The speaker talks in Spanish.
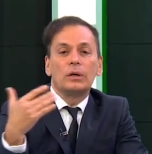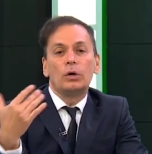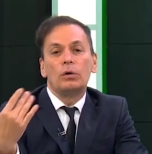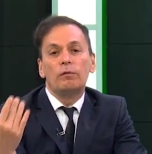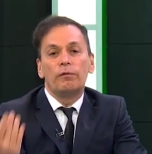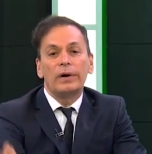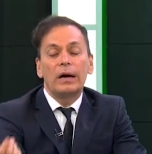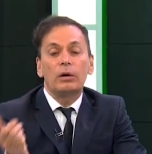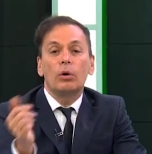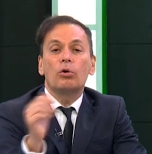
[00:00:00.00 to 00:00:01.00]
con
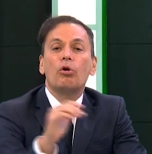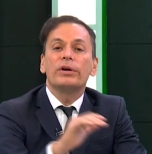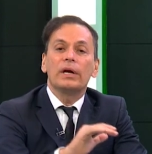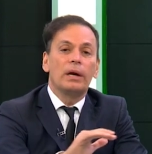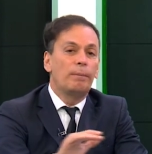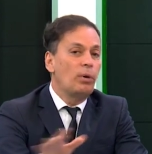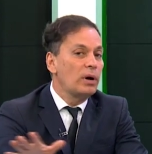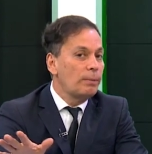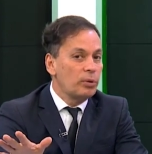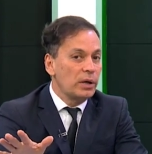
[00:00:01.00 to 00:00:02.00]
Franco, con quien le
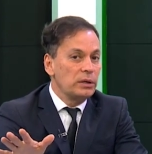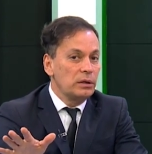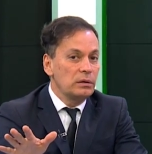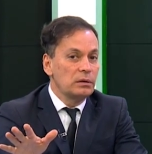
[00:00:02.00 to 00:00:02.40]
pongan por allí.